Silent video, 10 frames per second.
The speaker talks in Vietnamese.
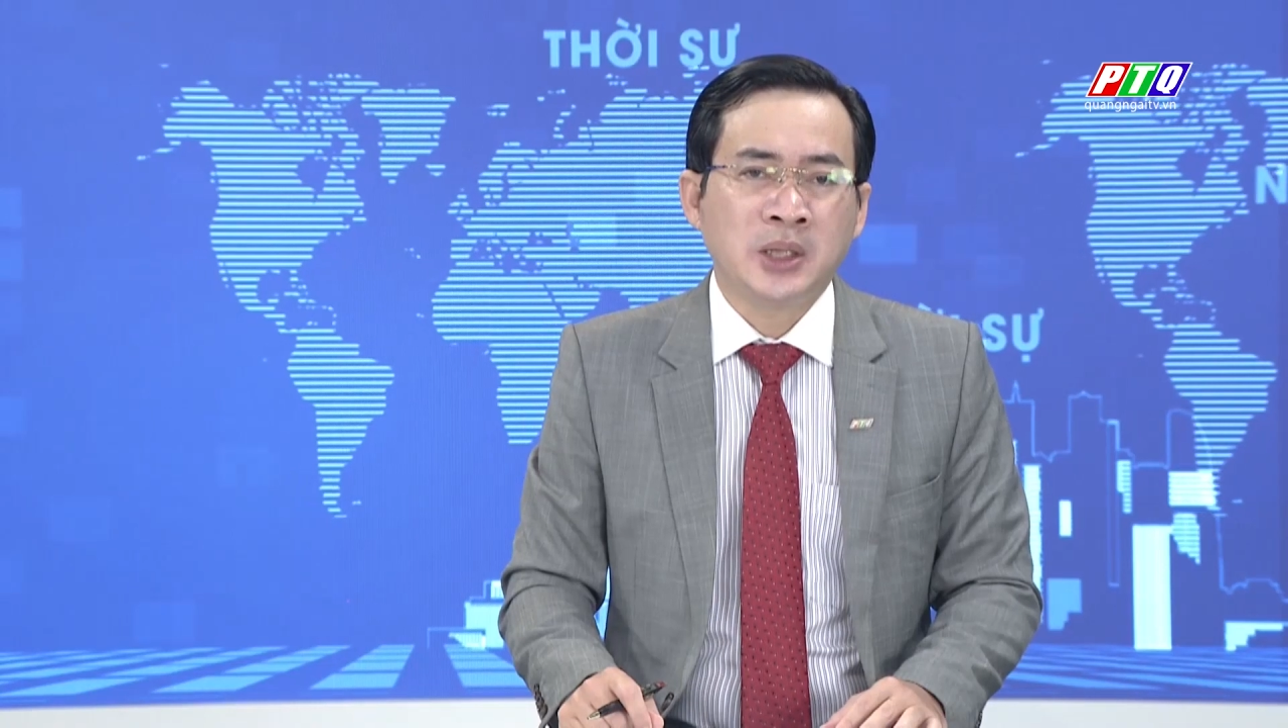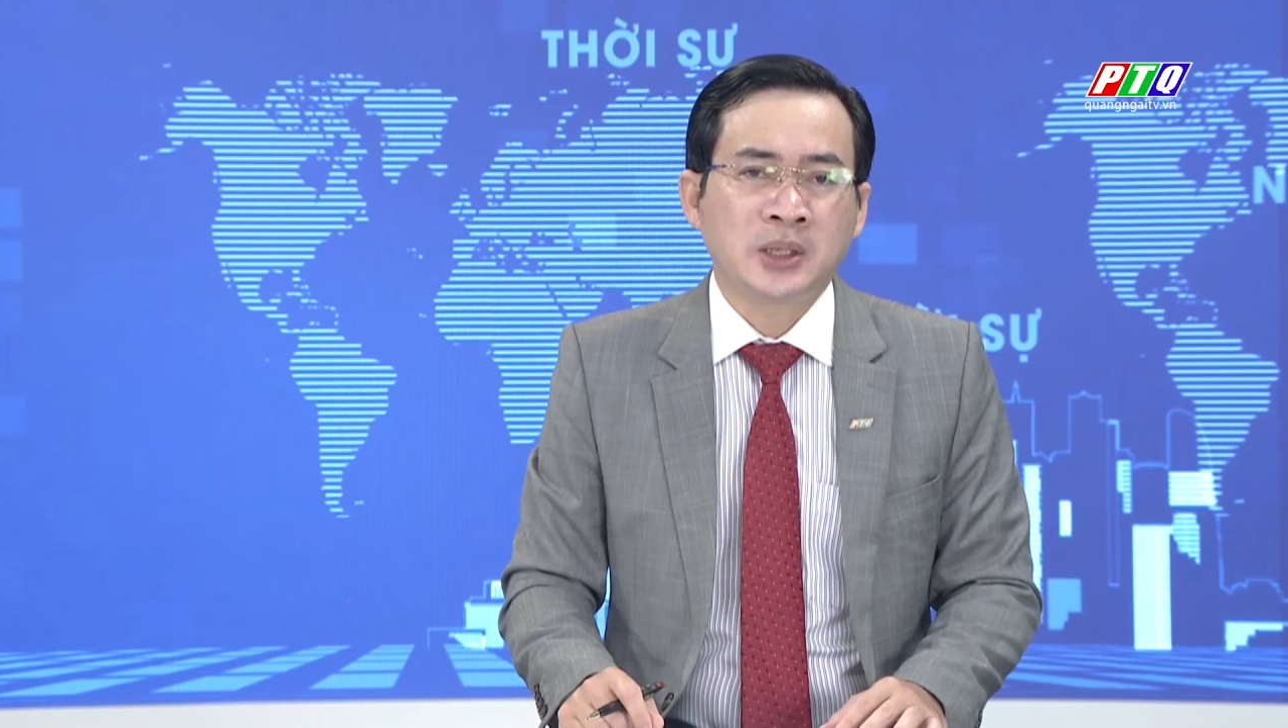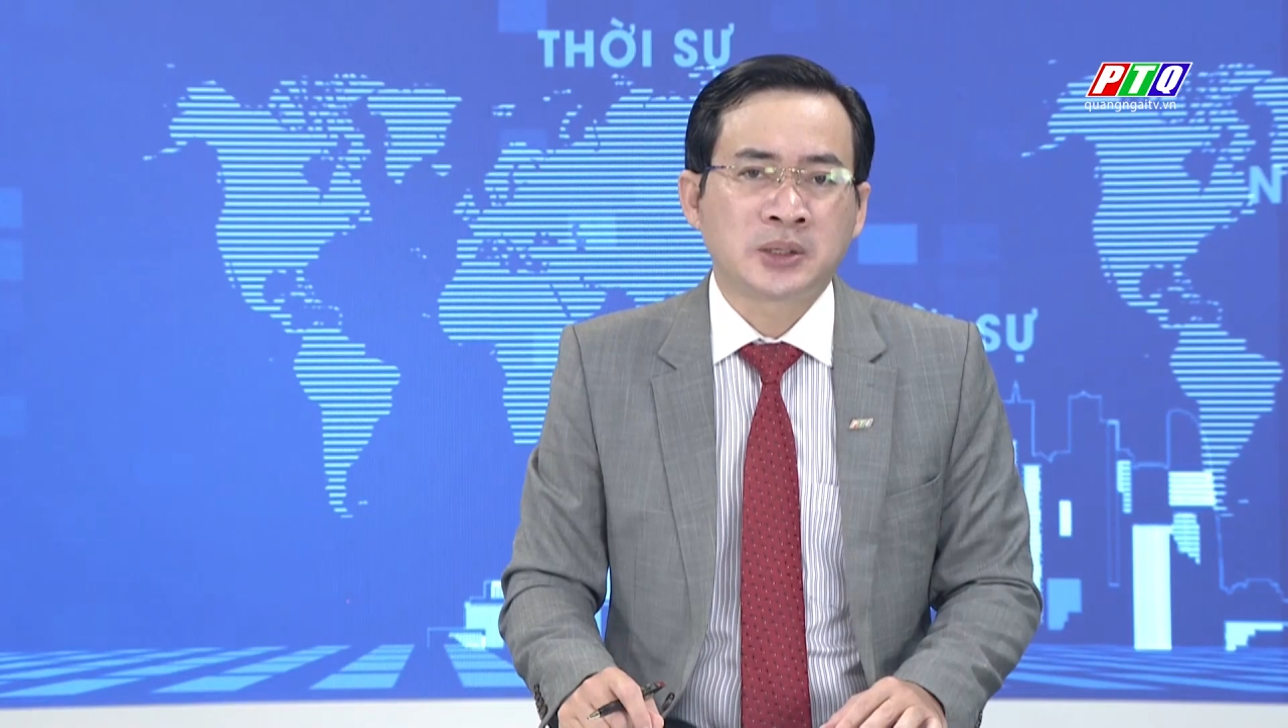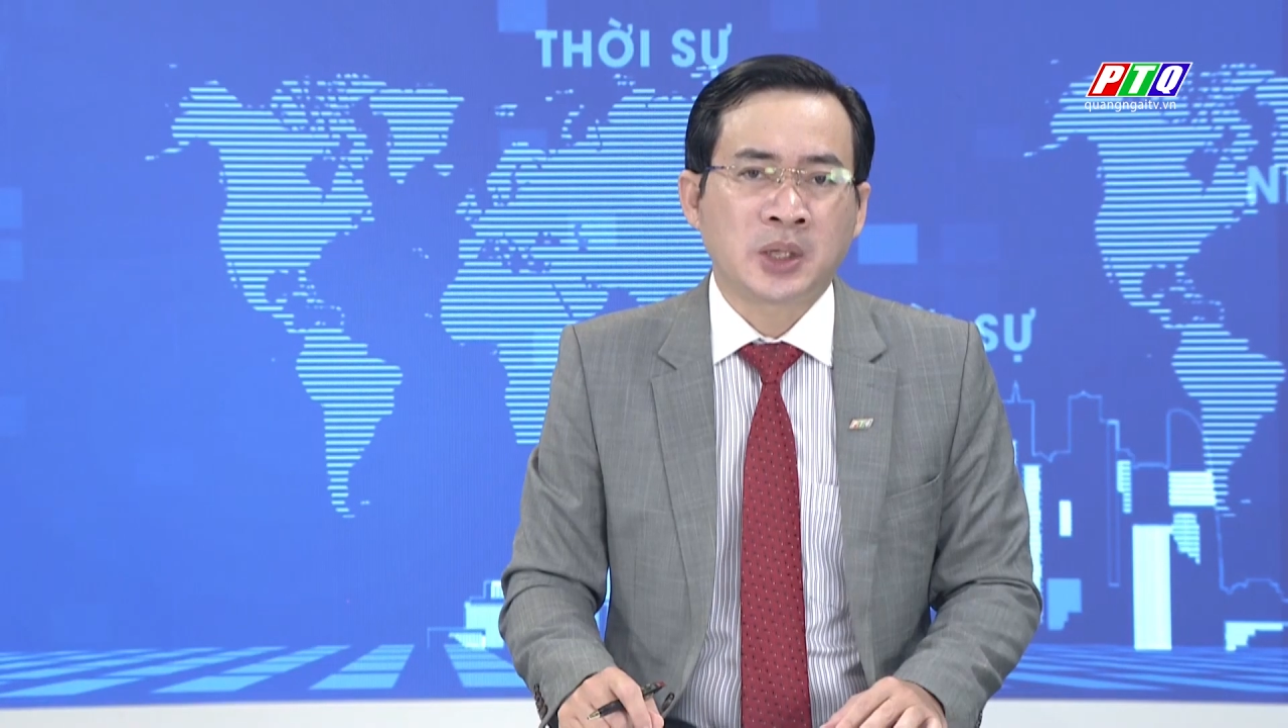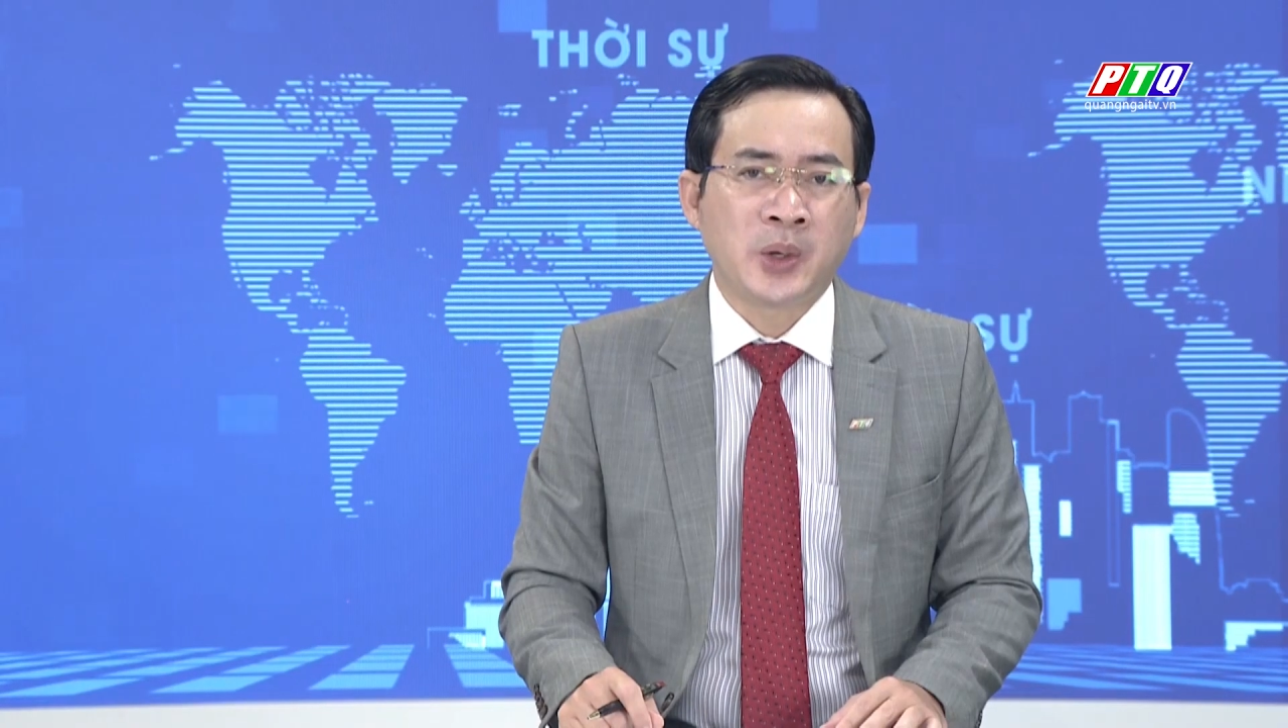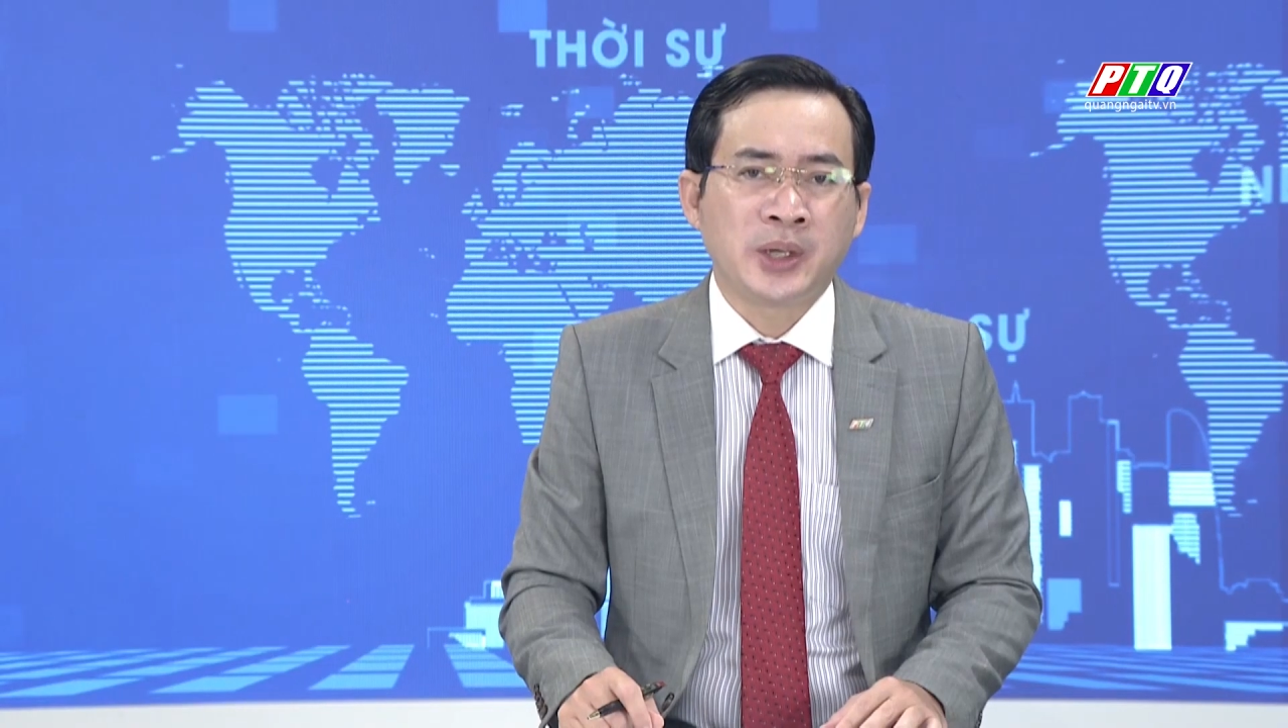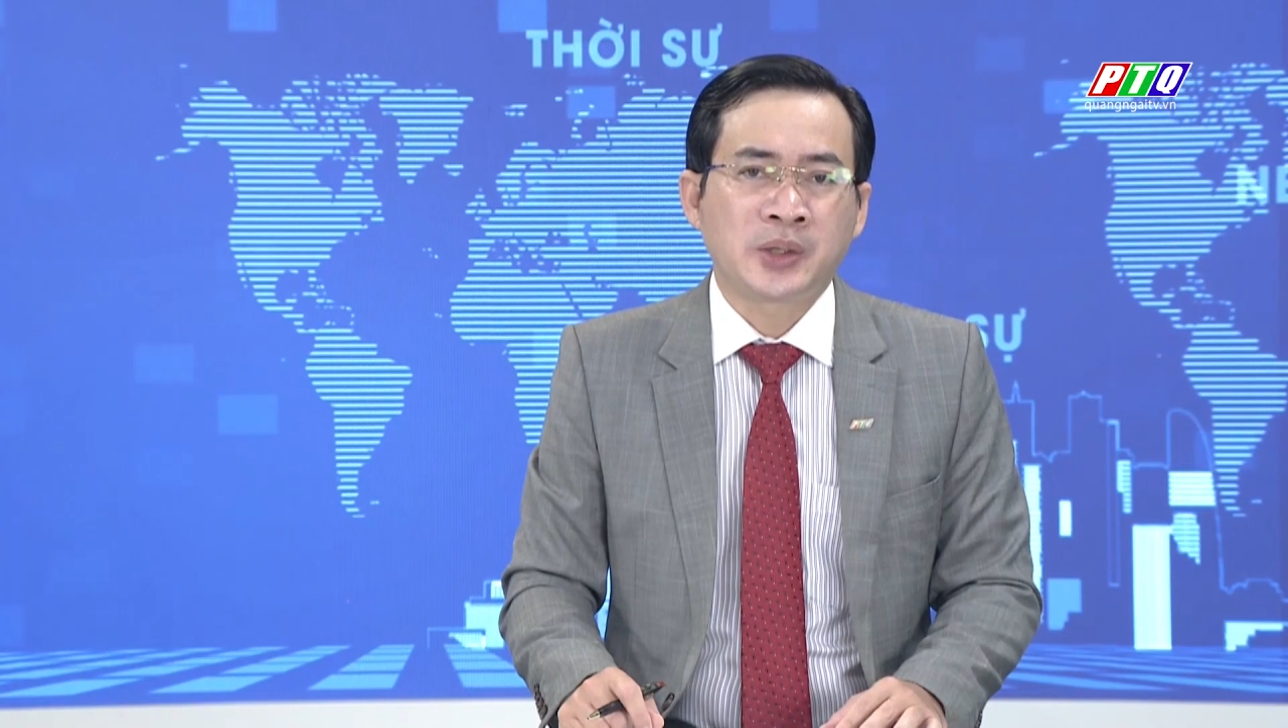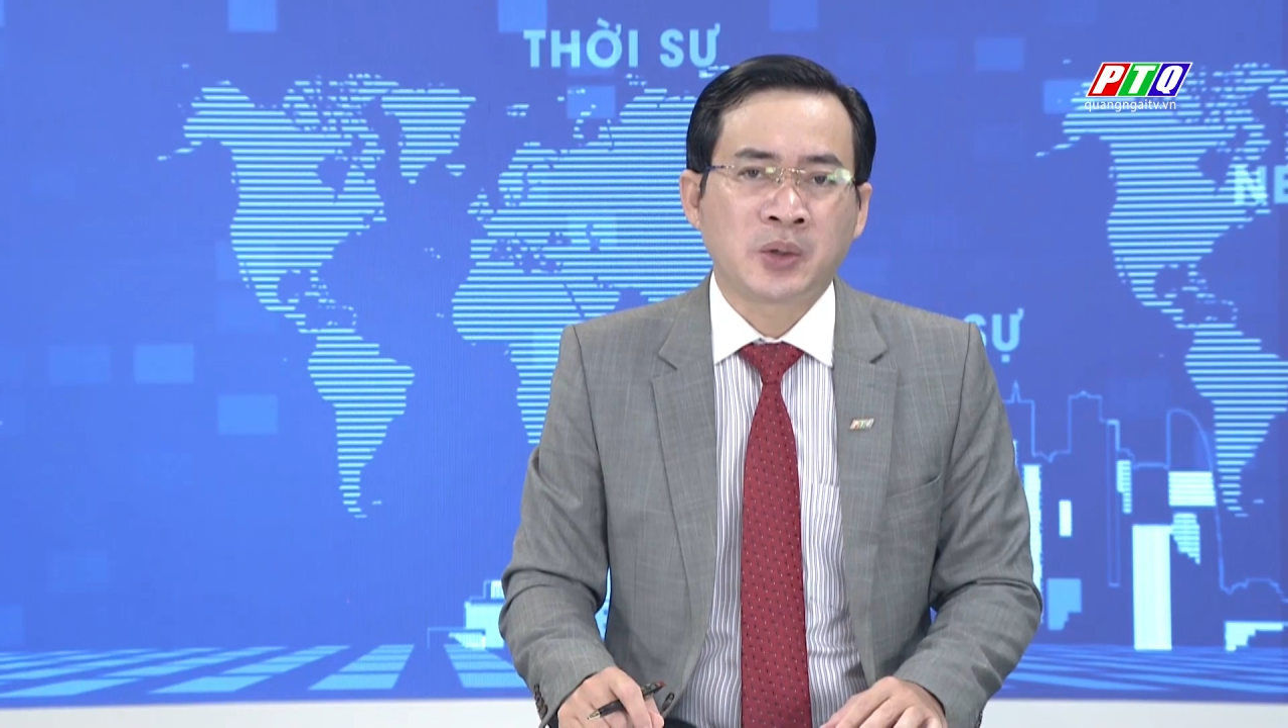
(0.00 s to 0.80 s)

Bí thư tỉnh ủy,